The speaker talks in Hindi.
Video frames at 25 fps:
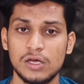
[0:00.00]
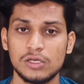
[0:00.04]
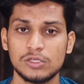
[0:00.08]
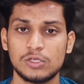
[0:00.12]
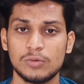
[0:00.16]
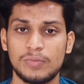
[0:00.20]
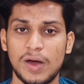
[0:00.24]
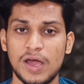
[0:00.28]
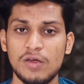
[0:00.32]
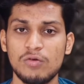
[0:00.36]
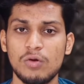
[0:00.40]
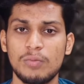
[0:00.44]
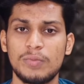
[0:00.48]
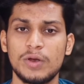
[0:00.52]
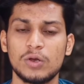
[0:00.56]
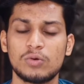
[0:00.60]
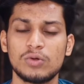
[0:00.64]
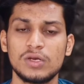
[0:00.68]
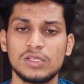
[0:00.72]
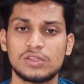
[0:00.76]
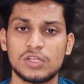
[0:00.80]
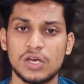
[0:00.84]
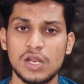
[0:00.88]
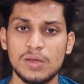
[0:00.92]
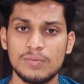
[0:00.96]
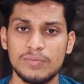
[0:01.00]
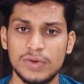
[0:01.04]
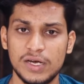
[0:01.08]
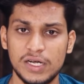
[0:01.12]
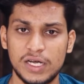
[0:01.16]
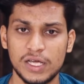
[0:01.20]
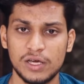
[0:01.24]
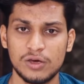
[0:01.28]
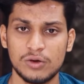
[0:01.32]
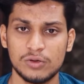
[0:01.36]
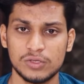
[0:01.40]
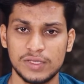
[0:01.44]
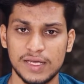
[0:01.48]
तो भाई वो बिल्कुल इतने
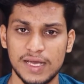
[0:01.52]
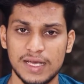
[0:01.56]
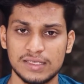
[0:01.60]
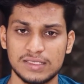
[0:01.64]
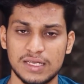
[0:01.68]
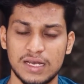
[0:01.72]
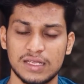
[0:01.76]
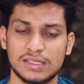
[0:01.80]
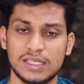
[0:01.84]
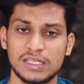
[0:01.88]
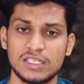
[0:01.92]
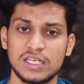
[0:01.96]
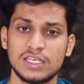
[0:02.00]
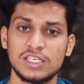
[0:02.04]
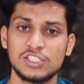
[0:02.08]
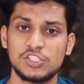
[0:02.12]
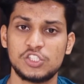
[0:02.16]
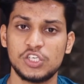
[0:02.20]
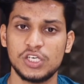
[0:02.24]
मीठे होते हैं ऐसा लगता जैसे कि